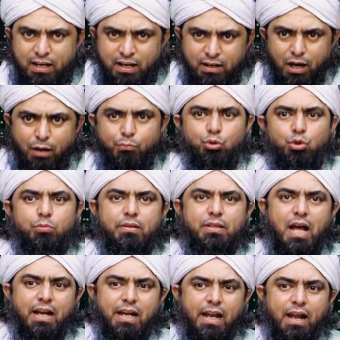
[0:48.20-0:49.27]
ईया का नाबुदू में
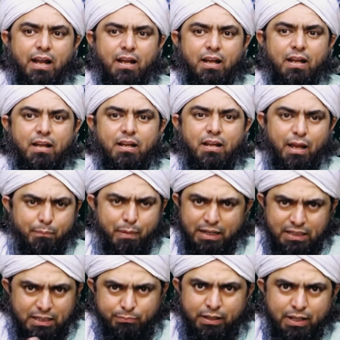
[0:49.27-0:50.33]
दाखिल है
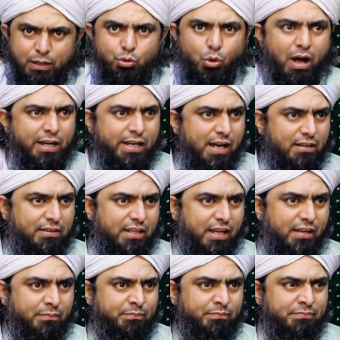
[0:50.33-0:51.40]
इबादत में क्या दुआ नहीं आती
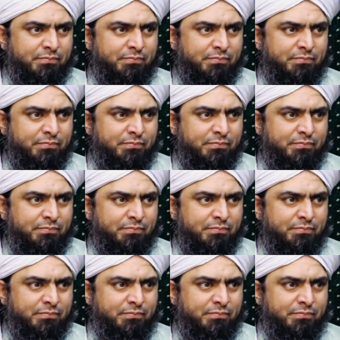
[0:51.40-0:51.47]
है